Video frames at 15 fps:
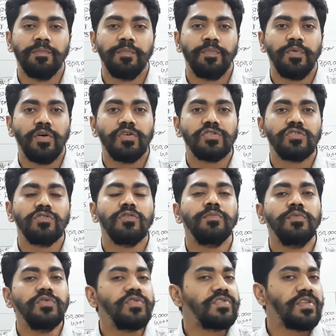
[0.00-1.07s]
প্রশ্ন
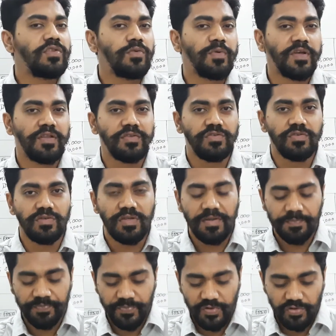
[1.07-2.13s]
বুঝতে তোমাদের জন্য
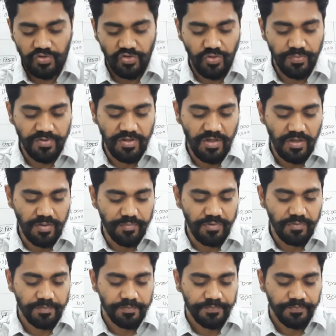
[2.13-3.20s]
সুবিধা হবে
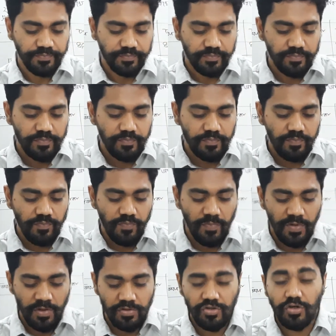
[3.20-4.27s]

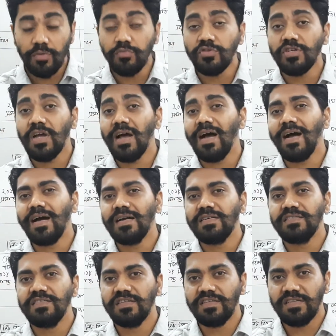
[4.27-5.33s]
সমস্যা আট
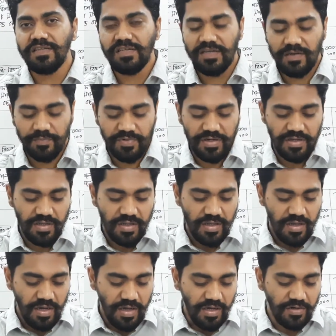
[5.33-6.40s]
যেটি নিয়ে আমরা
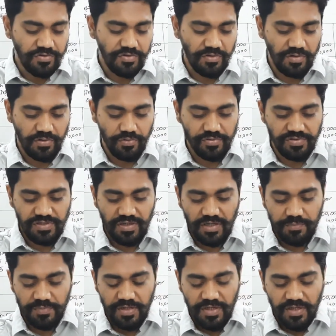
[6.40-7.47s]
আলোচনা
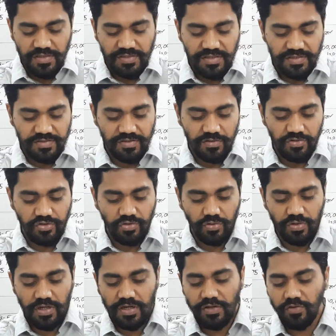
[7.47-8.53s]
করছিলাম সেটি ছিল
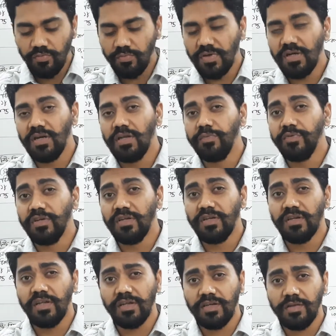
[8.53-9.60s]
সোনালী কোম্পানি
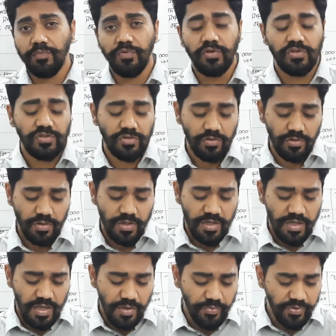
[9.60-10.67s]
লিমিটেডের একটি প্রশ্ন
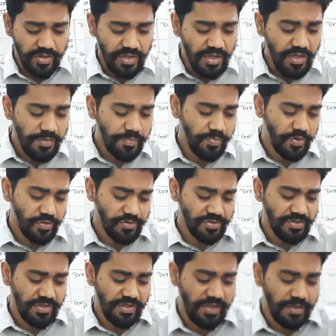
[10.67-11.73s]
এবং এই
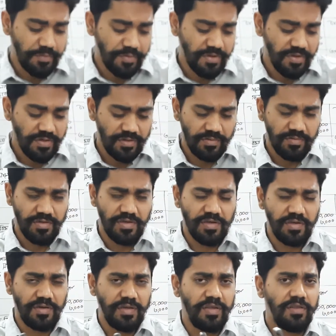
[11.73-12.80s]
প্রশ্নে আমাদের
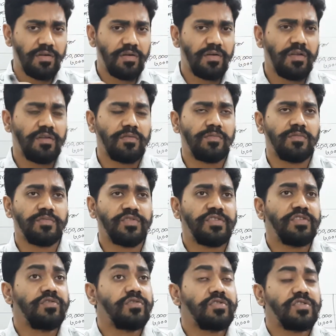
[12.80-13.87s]
এই ধরনের
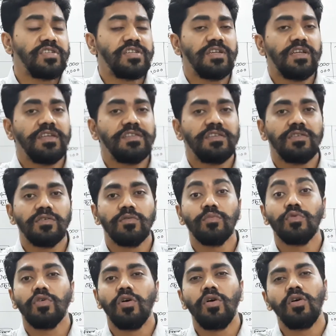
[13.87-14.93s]
সৃজনশীলে যেরকম
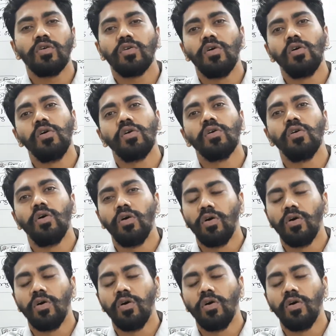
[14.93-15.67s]
ক খ গ